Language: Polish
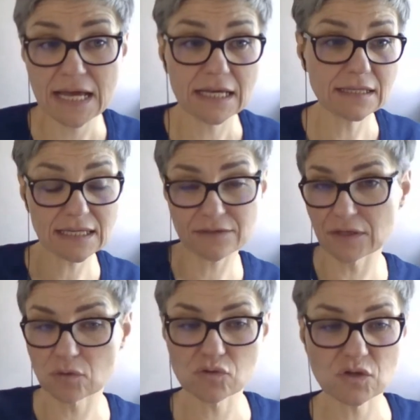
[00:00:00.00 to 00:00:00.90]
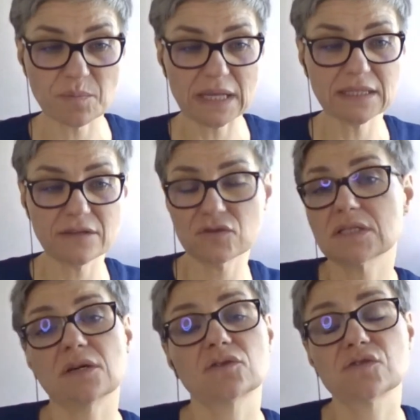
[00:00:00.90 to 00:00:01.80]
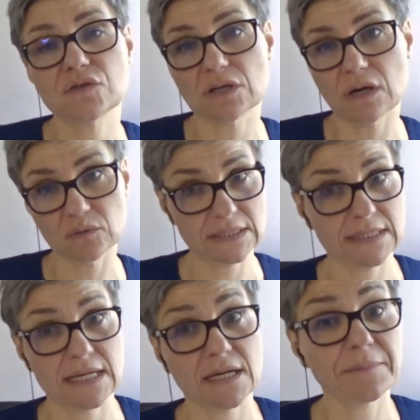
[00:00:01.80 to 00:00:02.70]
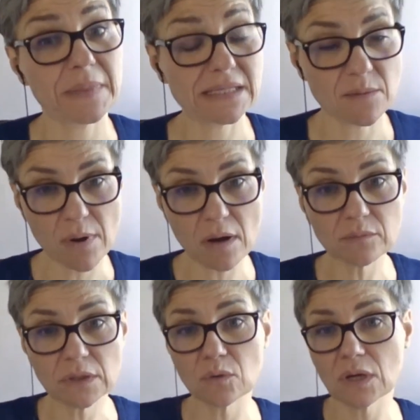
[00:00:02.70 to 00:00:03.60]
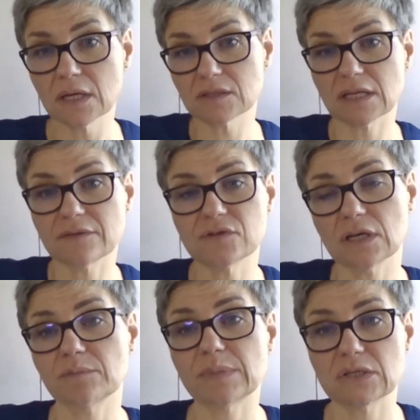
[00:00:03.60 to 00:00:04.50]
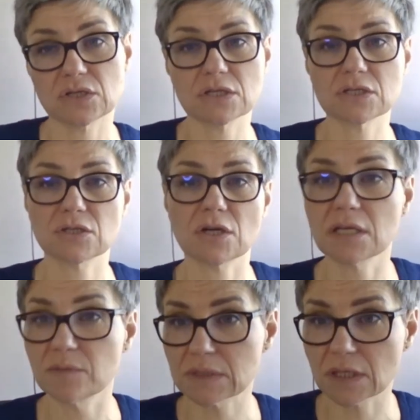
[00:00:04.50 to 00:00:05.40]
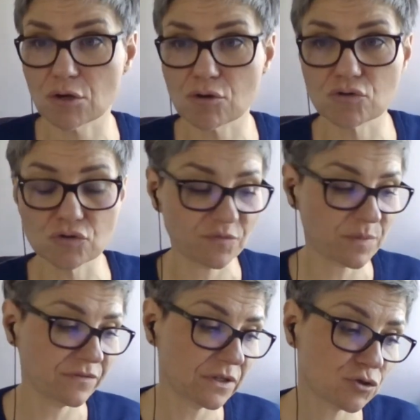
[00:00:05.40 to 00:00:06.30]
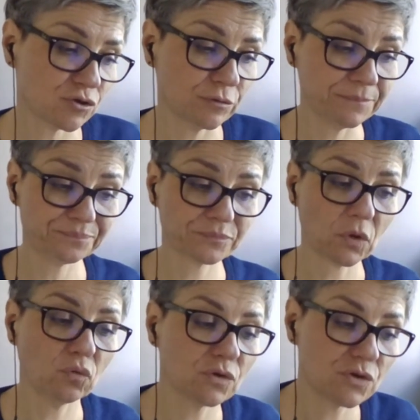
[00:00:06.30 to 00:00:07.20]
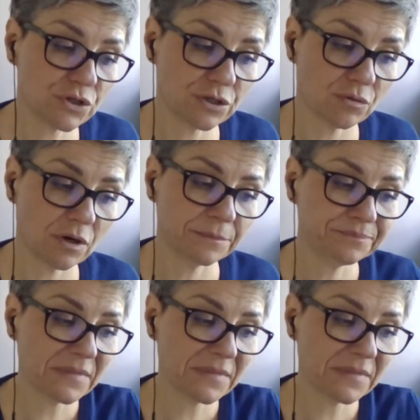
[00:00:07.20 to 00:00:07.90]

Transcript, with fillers: I za chwilę kurz opadnie i wszyscy oczywiście o autystach zapomną, co najwyżej będzie się jeszcze trochę niebieskiego kurzu w powietrzu unosiło.